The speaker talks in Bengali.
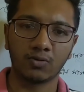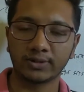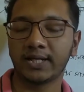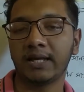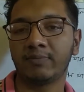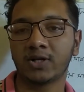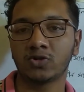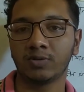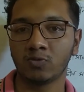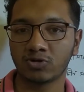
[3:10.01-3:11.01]
কথাই আমরা
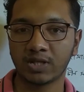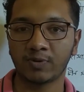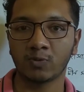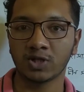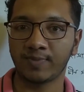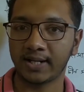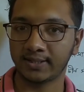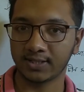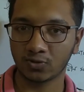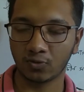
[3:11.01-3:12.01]
আসলে বুঝতে পারবো যে
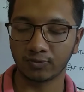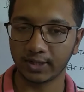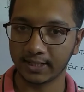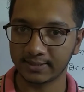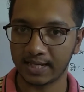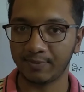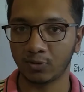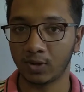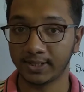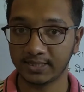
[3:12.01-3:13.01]
বাংলাদেশ কোন দিকে যাবে
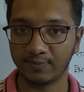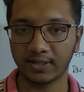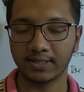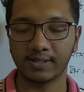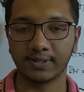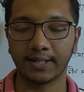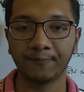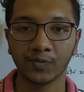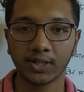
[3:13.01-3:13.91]
কোয়াড যাবে কি যাবে না